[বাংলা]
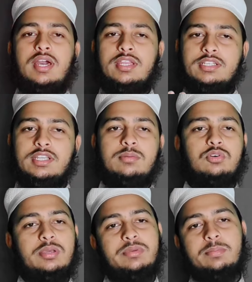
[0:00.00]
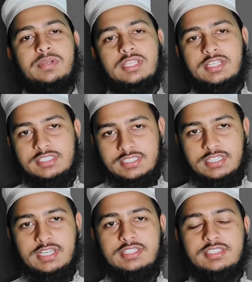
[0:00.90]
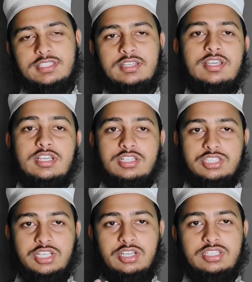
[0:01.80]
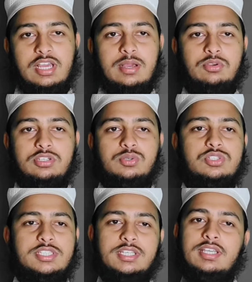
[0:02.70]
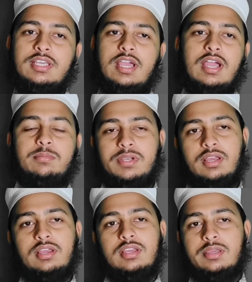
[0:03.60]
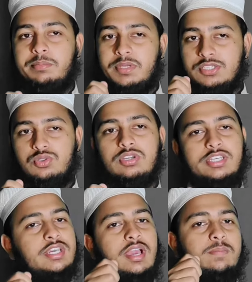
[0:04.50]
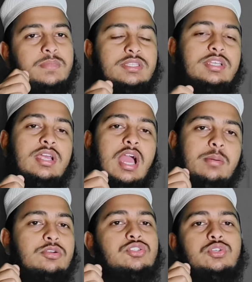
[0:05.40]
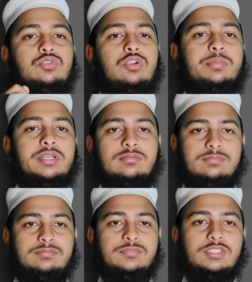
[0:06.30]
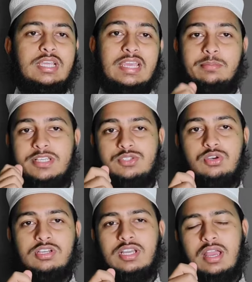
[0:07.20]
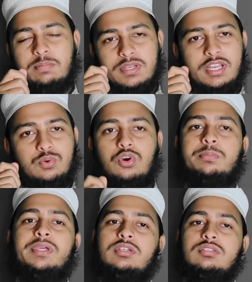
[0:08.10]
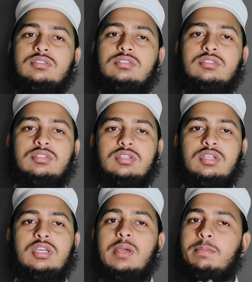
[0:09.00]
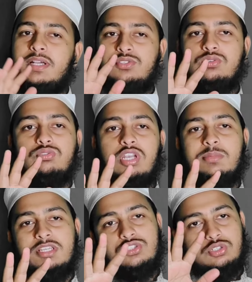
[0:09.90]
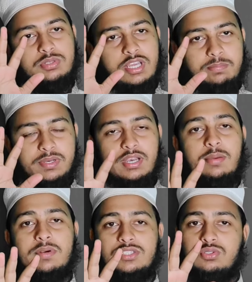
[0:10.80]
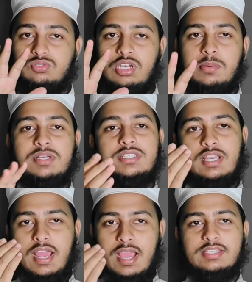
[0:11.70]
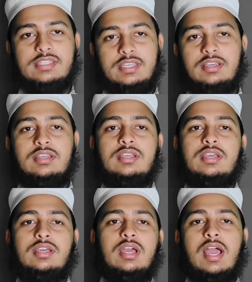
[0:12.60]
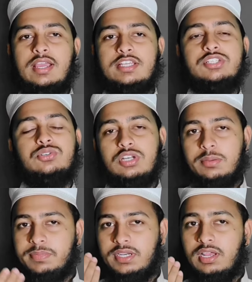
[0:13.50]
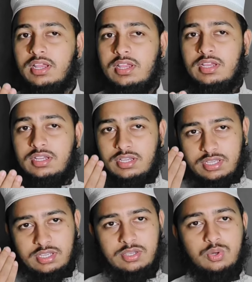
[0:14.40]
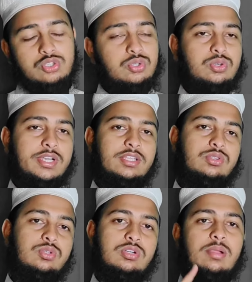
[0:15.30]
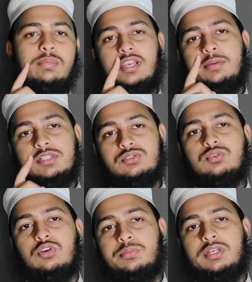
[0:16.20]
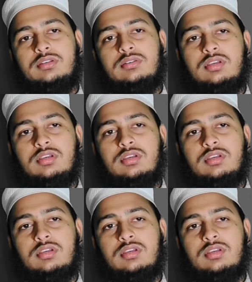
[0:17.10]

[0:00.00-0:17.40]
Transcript: আরেকটি আমল আমি আপনাদেরকে শিখে দিচ্ছি সে আমলটা হচ্ছে আমরা মেসককে আপনাদের আবশ্যক করবেন এই মেসক আপনারা করবেন পাঁচক্ত নামাজের সময় আপনারা পাঁচক্ত নামাজের আগ দিয়ে আগে যখন আপনারা এই অজু করেন তখন আপনারা এই মেসক করবেন